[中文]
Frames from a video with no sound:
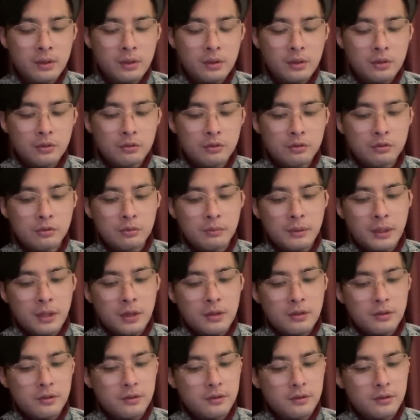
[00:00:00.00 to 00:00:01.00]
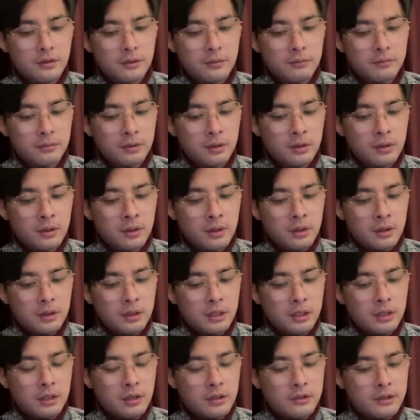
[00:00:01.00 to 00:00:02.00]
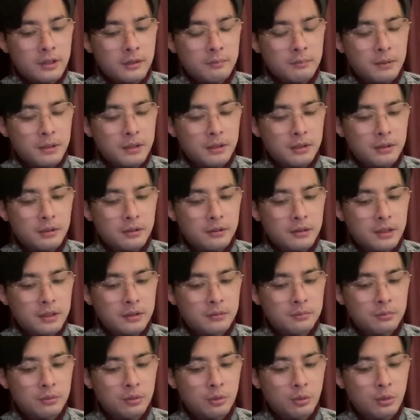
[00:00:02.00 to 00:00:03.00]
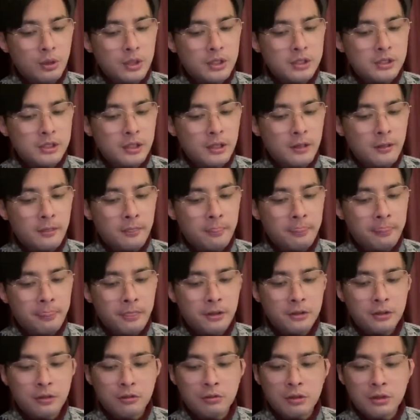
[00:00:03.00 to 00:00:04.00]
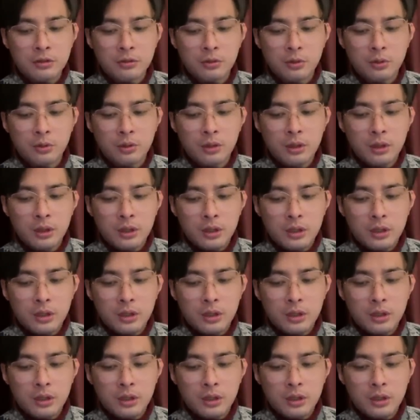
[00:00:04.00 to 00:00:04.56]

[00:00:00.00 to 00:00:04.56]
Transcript: 朱忠明二十四日应邀在北财政部会见德勤全球。